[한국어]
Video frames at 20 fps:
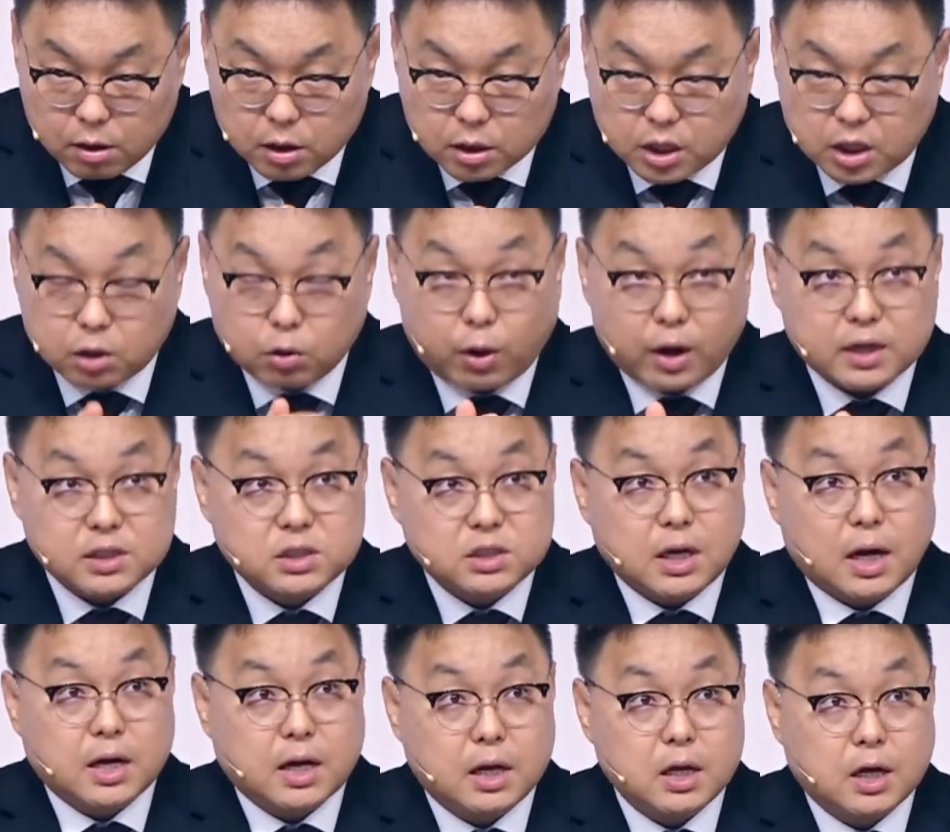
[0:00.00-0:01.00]
기도하기
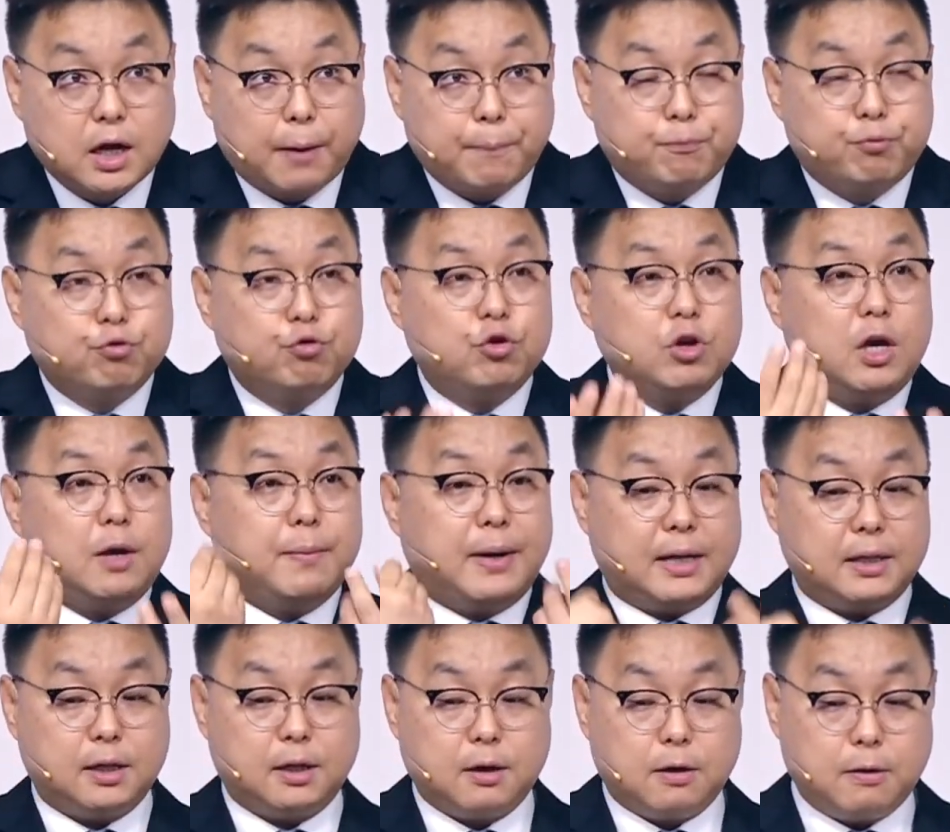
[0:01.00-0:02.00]
시작하니까 부흥이
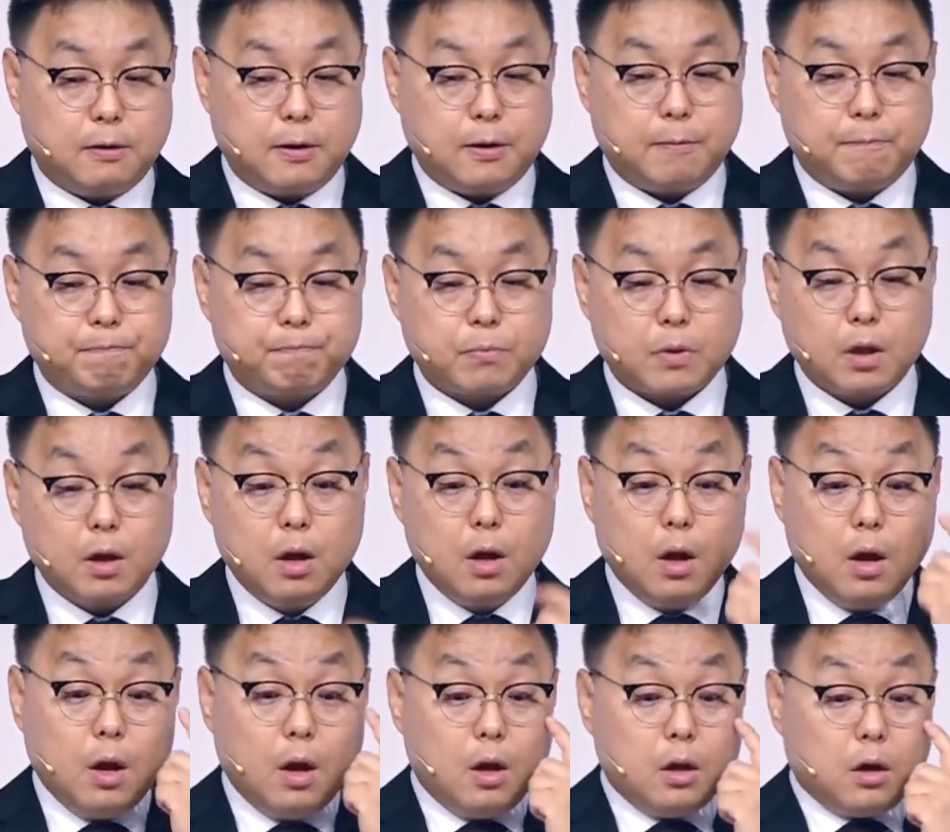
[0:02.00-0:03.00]
임하는 거예요.
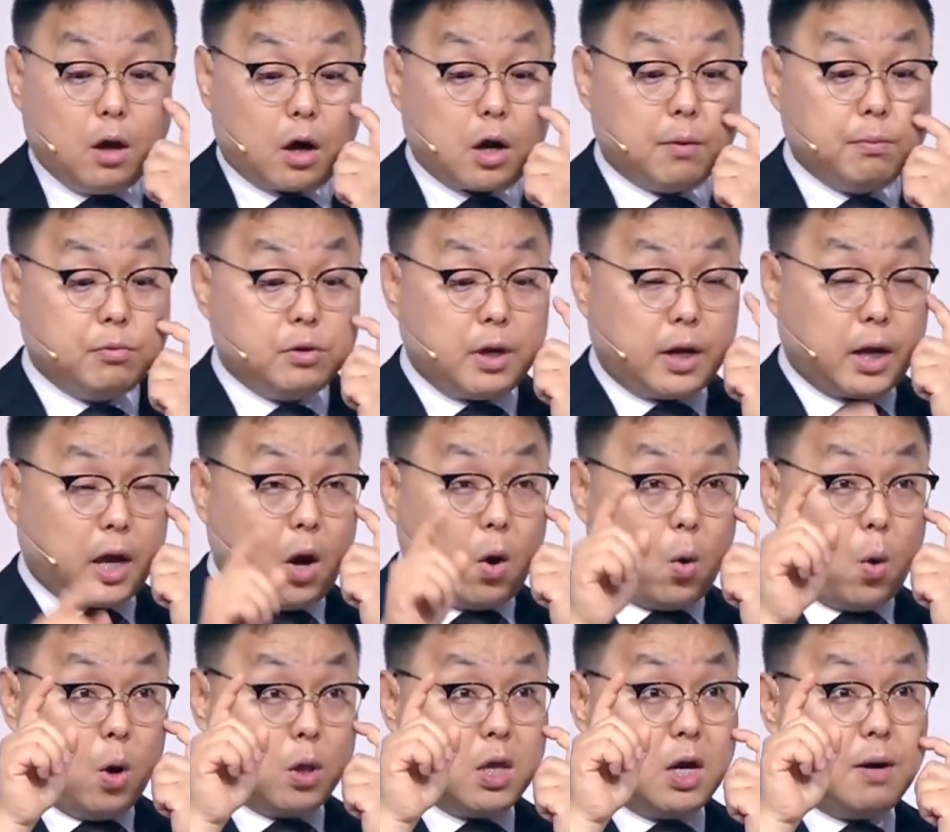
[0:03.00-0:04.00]
여러분들에게
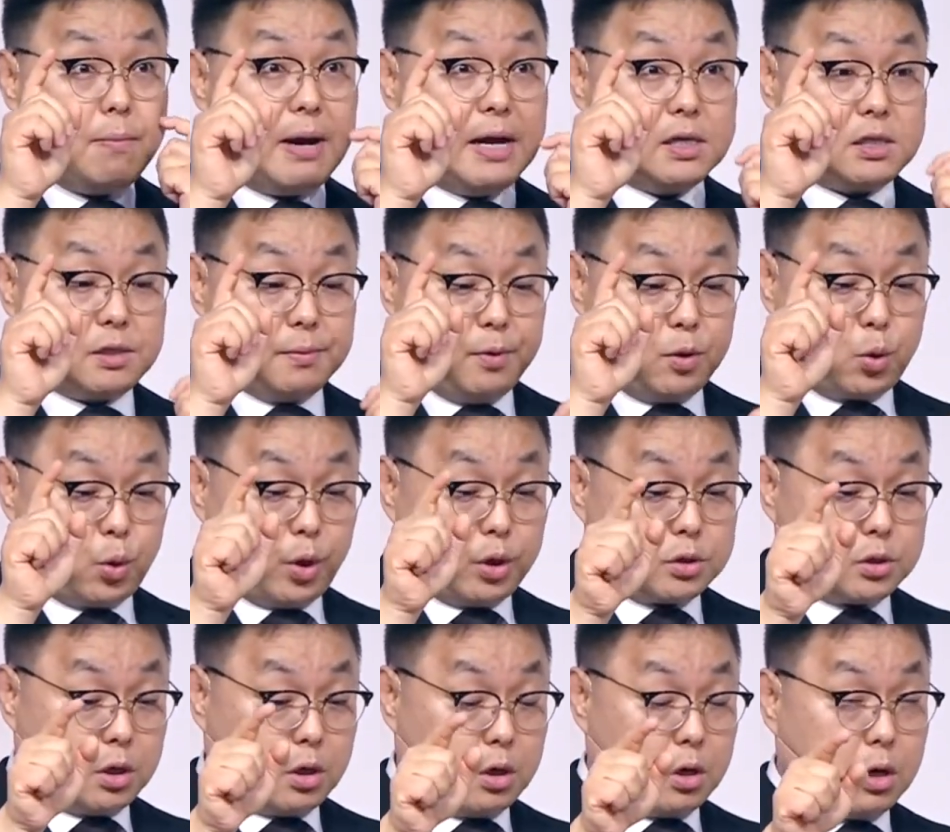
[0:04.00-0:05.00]
오늘 말씀을
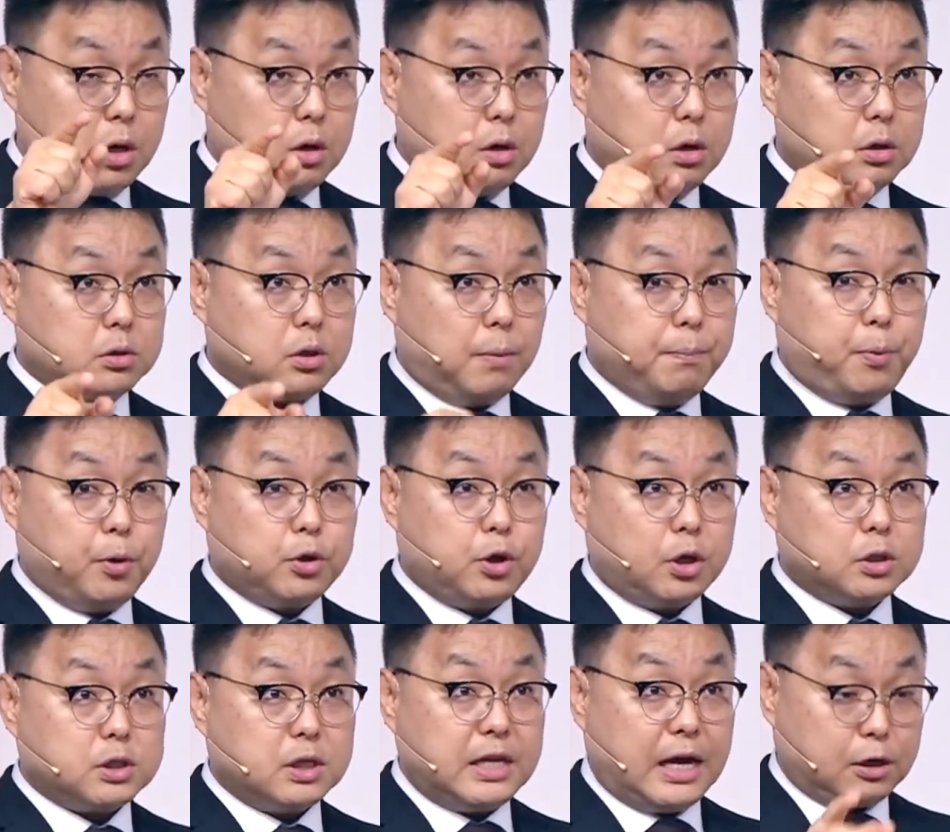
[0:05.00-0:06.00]
통해서
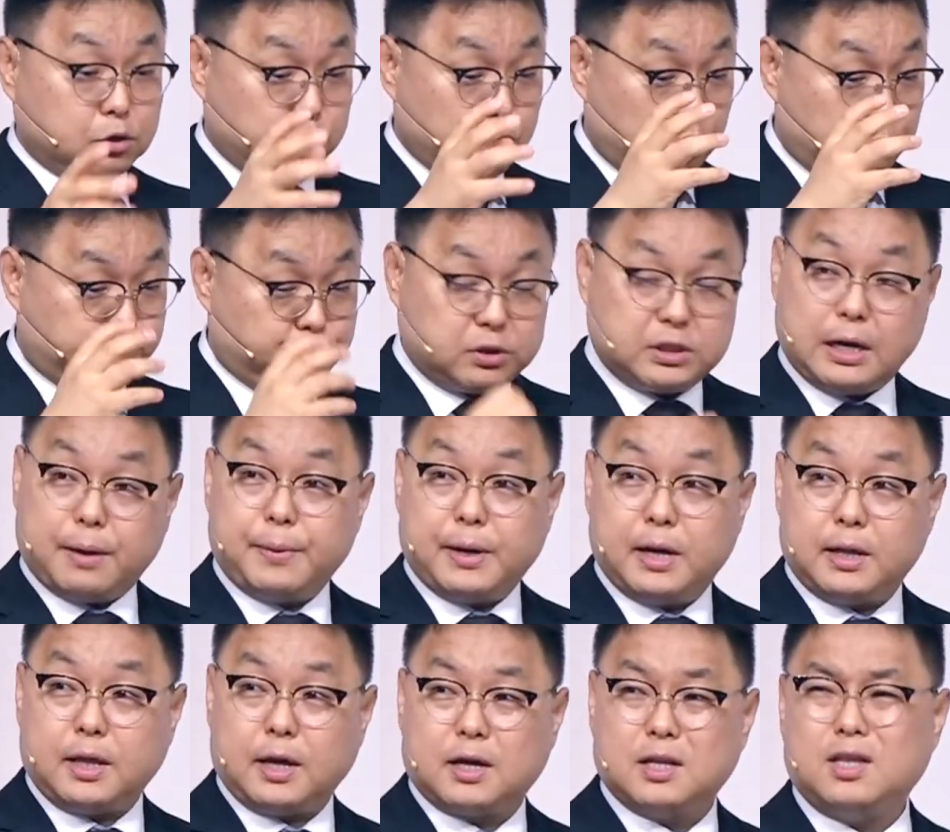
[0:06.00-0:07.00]
선포되어진 약속을
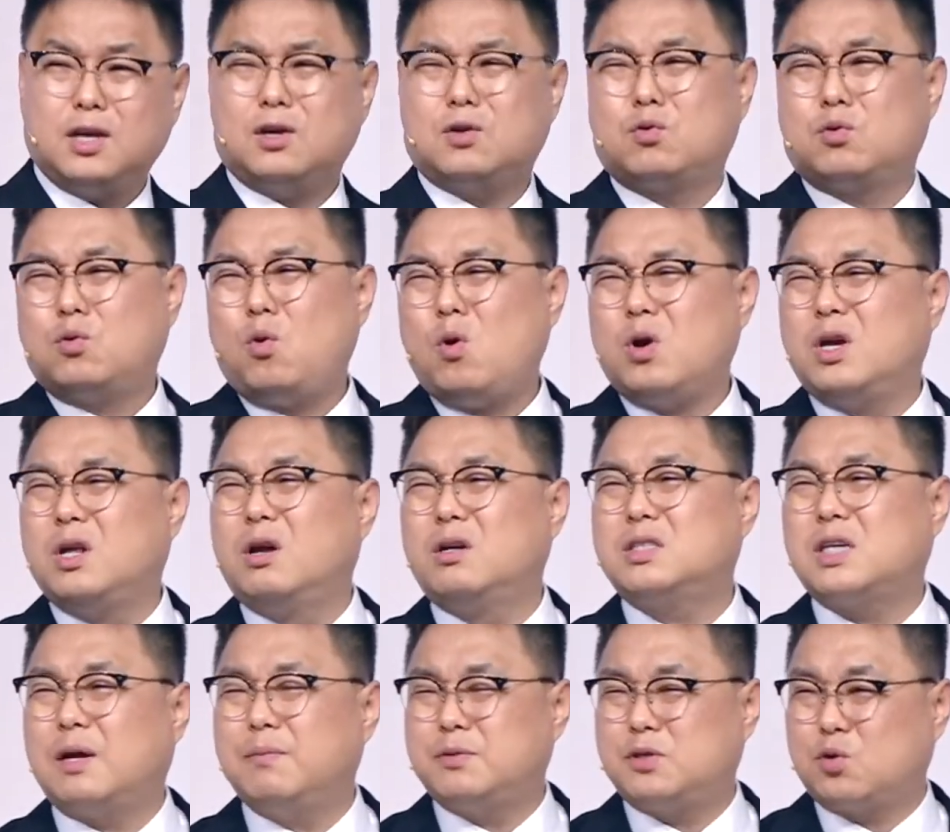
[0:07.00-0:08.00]
붙잡아야 돼. 근데 꼭 이런
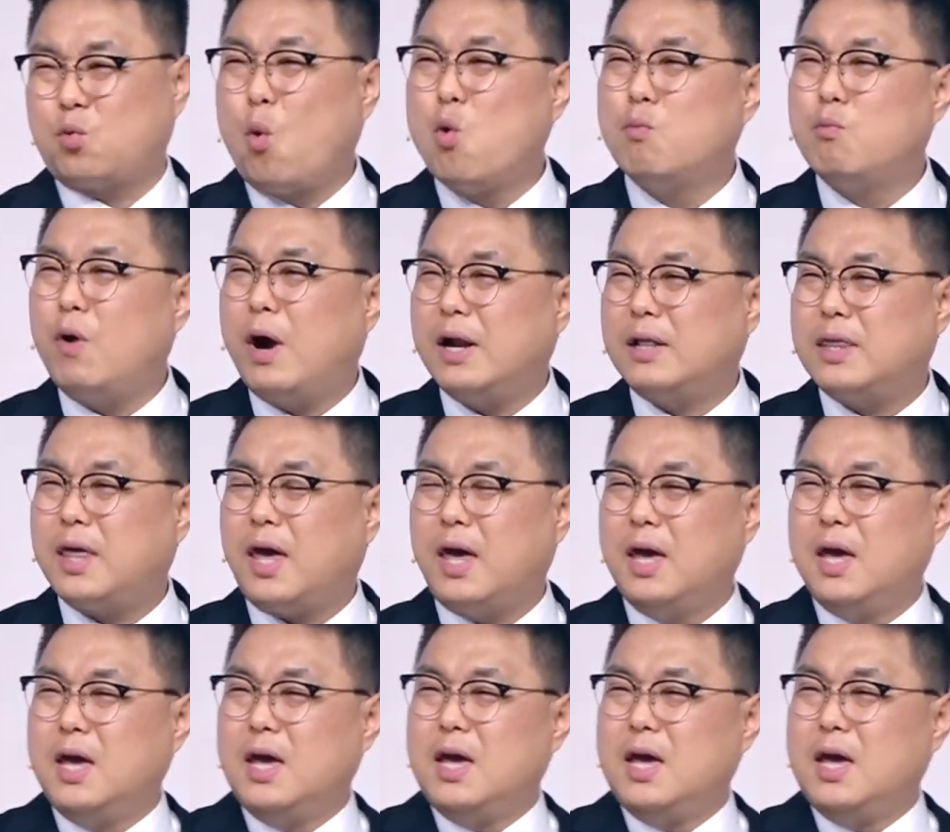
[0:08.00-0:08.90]
사람이 있어요. 공부할 때